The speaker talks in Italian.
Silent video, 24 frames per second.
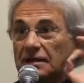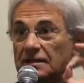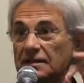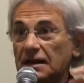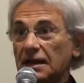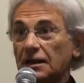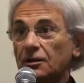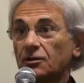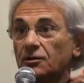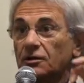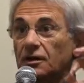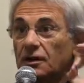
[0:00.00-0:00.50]
che
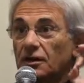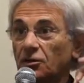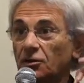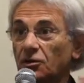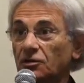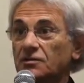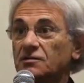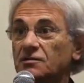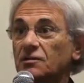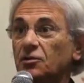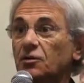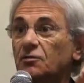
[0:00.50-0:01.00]
stanno nelle
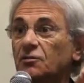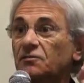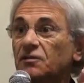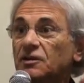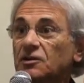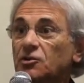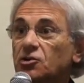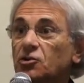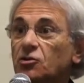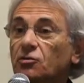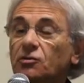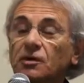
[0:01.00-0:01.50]
nostre
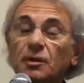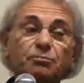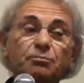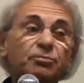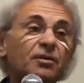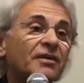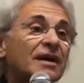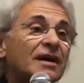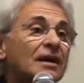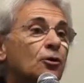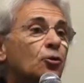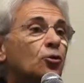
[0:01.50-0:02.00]
confezioni
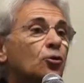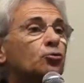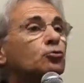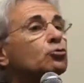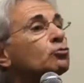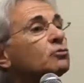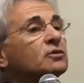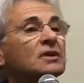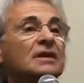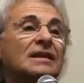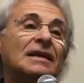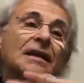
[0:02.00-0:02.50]
provengono
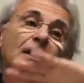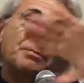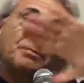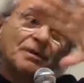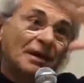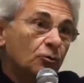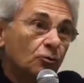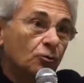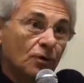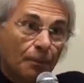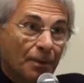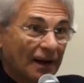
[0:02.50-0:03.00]
tutte dalla
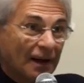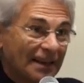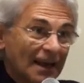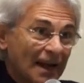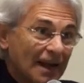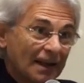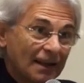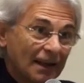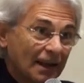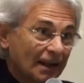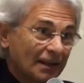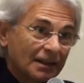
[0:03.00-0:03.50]
pianura
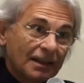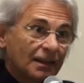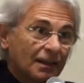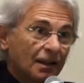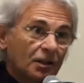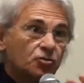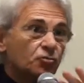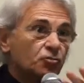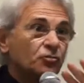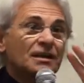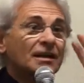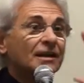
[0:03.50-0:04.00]
padana e
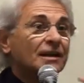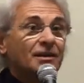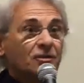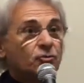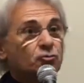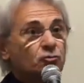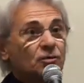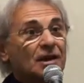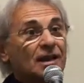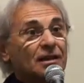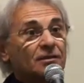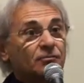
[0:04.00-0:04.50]
da
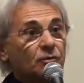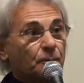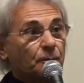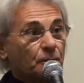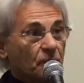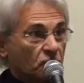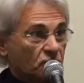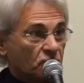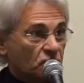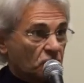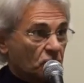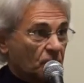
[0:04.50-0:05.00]
nessun altro
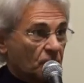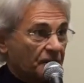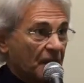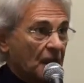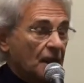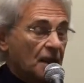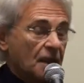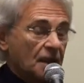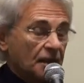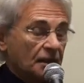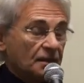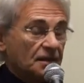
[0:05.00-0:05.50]
posto
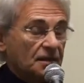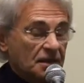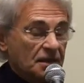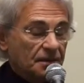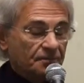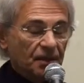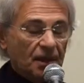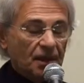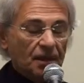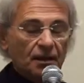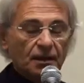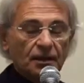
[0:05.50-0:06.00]

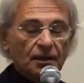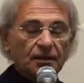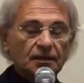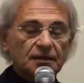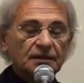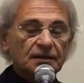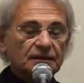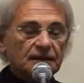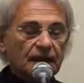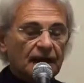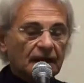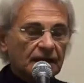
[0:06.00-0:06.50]
di, eh,
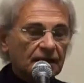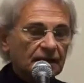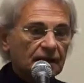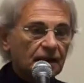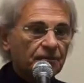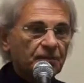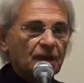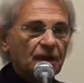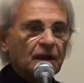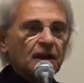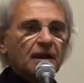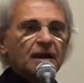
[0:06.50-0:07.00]

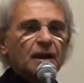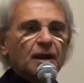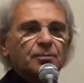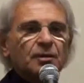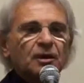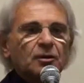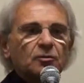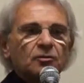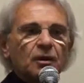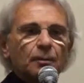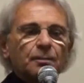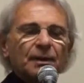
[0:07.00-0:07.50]
d'Italia. La
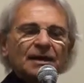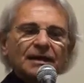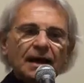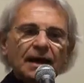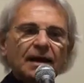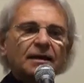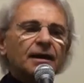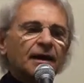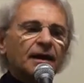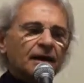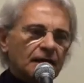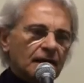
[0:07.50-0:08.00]
pianura
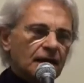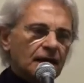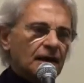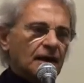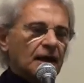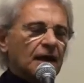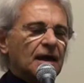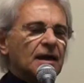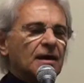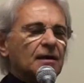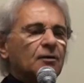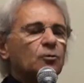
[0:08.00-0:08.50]
padana
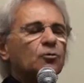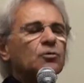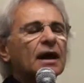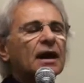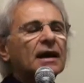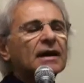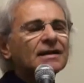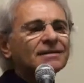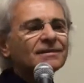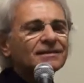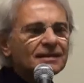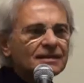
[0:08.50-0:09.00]
che è
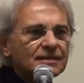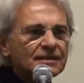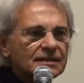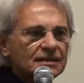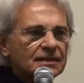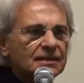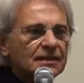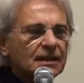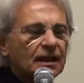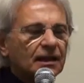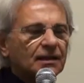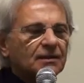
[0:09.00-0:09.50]
una
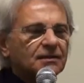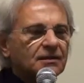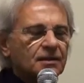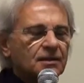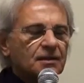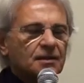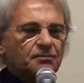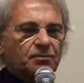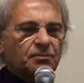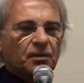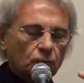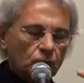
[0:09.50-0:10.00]
garanzia
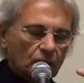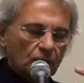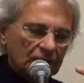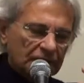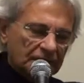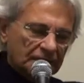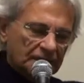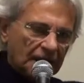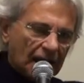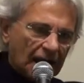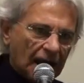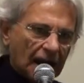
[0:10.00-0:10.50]
di
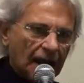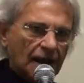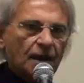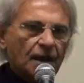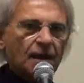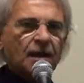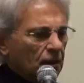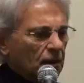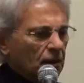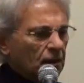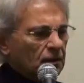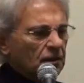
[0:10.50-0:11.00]

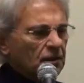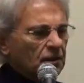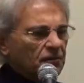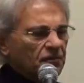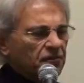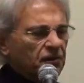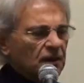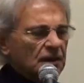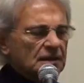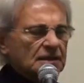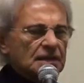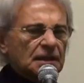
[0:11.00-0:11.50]
qualità, eh, di
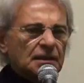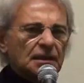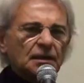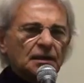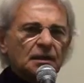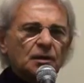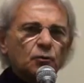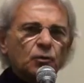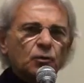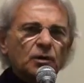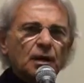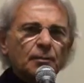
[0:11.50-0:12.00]
difesa
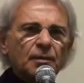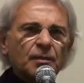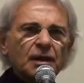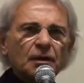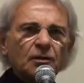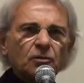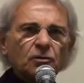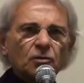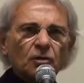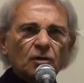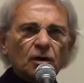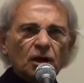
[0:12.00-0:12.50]

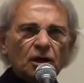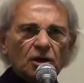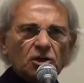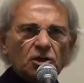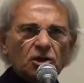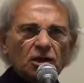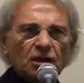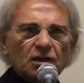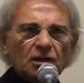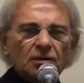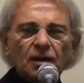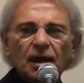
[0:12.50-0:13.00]
dall'inquinamento,
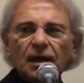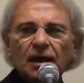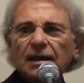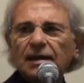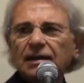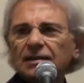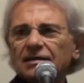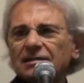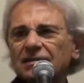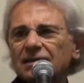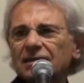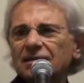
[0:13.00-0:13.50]
eccetera. È
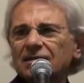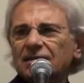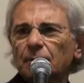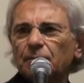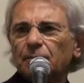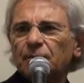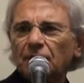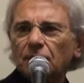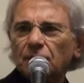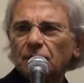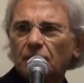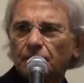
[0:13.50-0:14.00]
la stessa
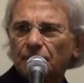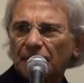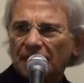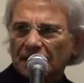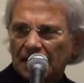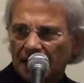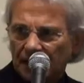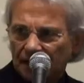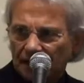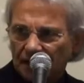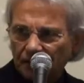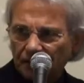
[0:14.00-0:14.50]
pianura
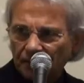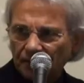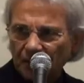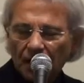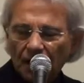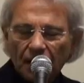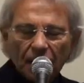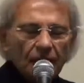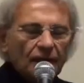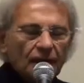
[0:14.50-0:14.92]
padana